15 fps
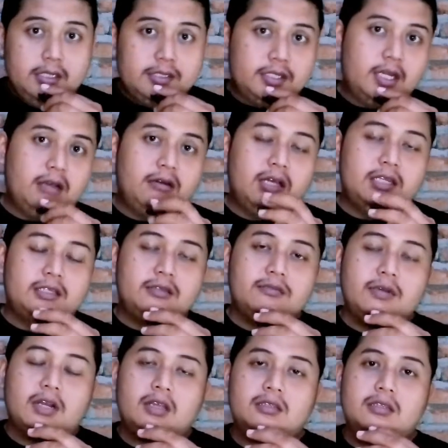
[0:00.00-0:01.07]
Assalamualaikum
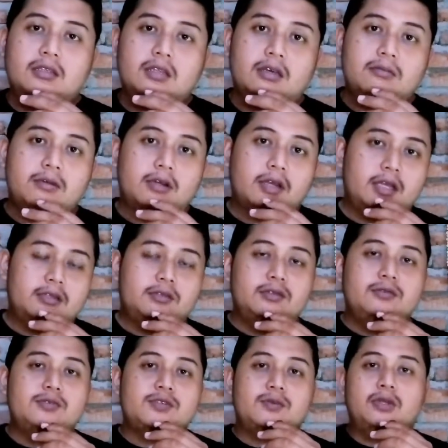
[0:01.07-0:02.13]
warahmatullahi
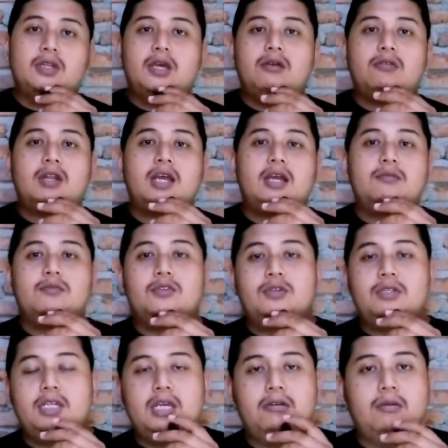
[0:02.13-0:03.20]
wabarakatuh Bismillah
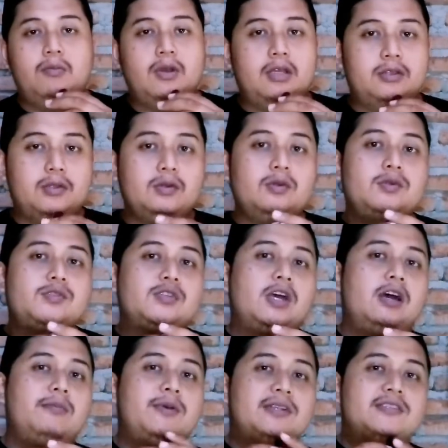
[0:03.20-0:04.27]
walhamdulillah wabarakatuh
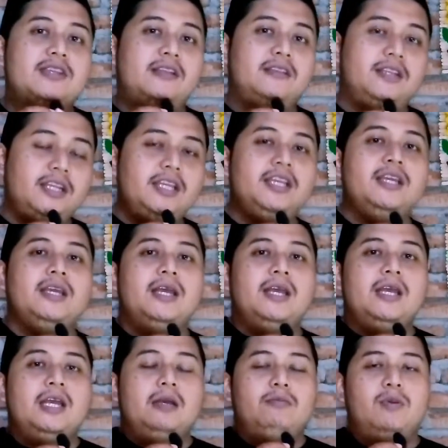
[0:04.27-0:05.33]
Sahabat santri
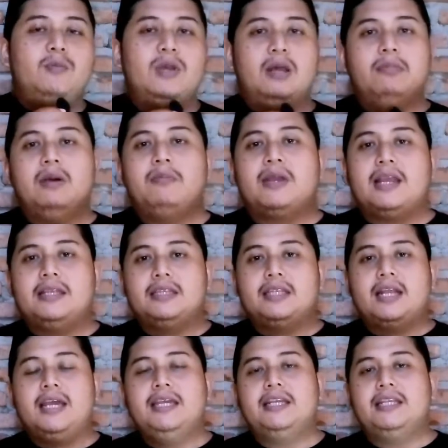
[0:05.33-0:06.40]
Beberapa pekan
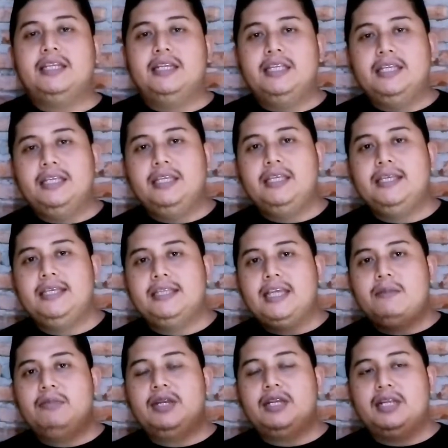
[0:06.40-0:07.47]
terakhir ini kita
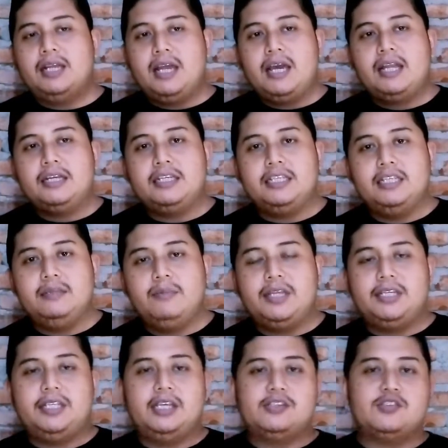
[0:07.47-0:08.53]
mendengar di
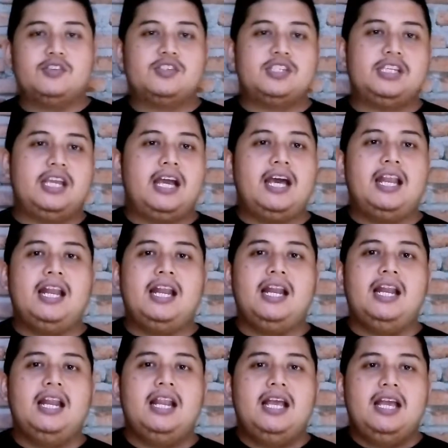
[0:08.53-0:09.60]
media
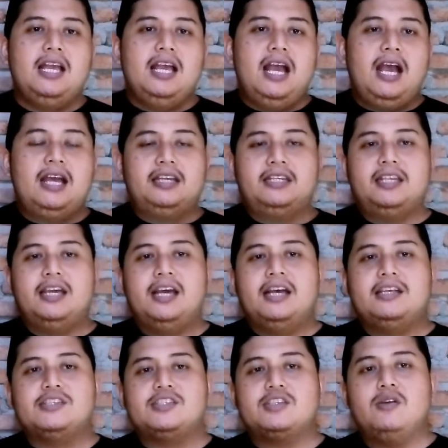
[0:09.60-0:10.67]
sosial
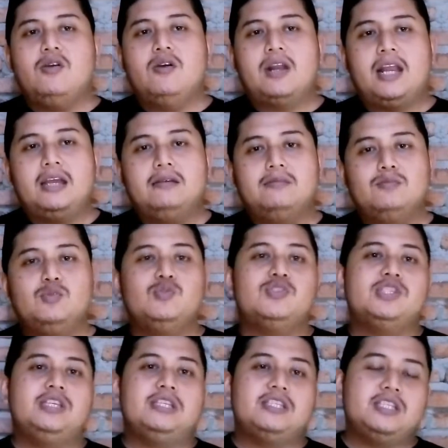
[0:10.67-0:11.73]
Ada seorang
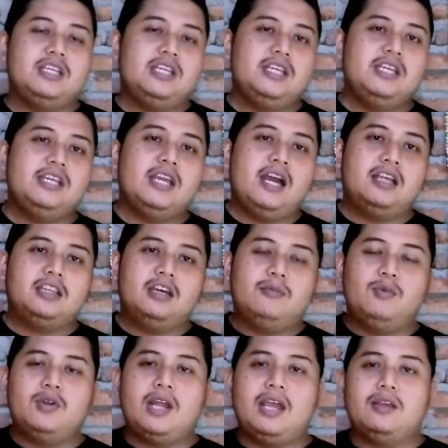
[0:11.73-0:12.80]
musisi
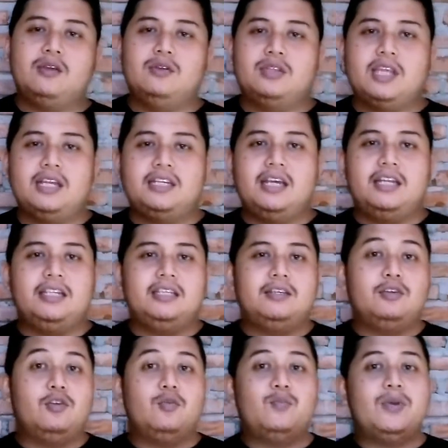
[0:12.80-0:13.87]
ataupun anggota dari
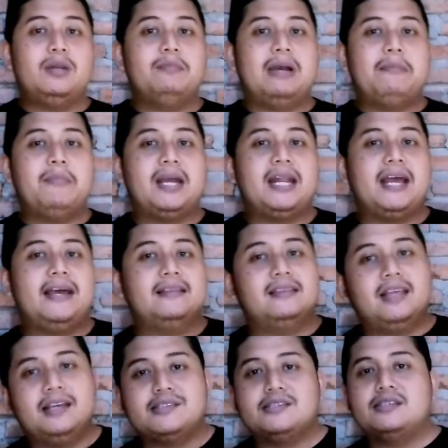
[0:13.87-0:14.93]
grup band papan
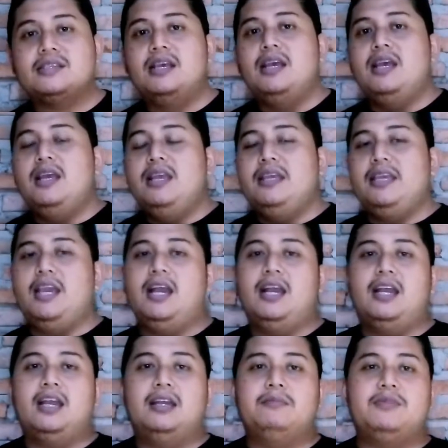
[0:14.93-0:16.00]
atas
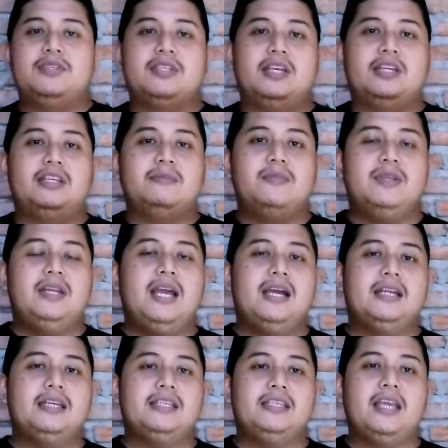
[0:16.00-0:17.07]
Yang bisa
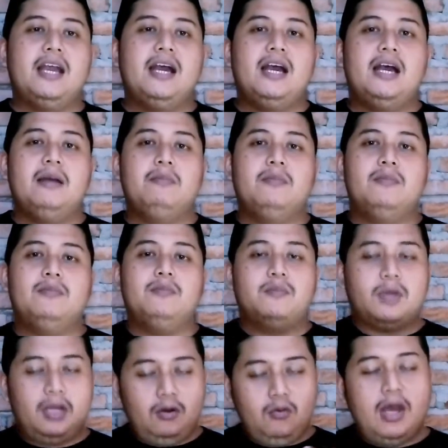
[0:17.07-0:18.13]
dibilang dia
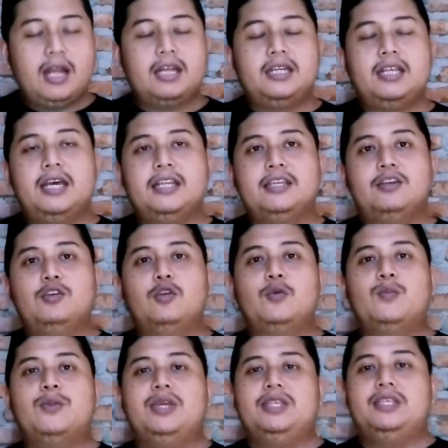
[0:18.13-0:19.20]
keluar dari
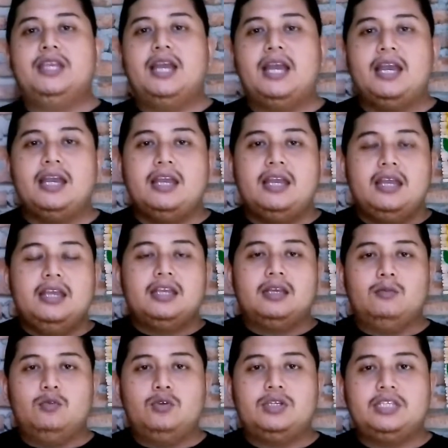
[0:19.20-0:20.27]
grup bandnya
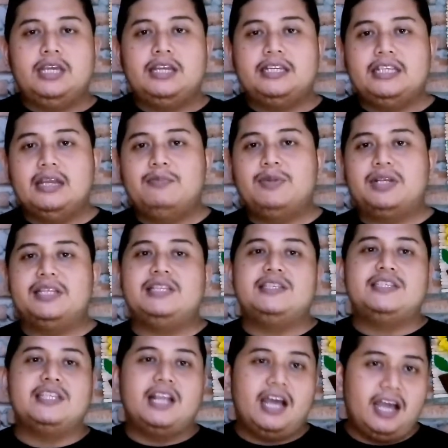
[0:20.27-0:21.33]
Kemudian dia
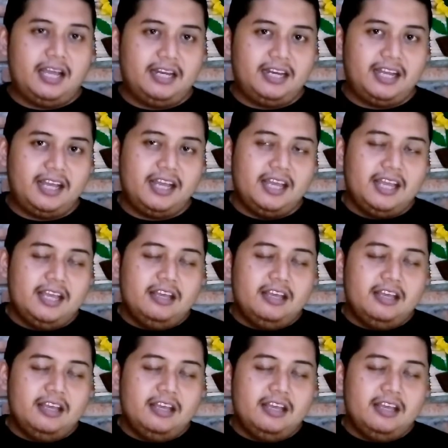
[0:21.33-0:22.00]
berhijrah Nah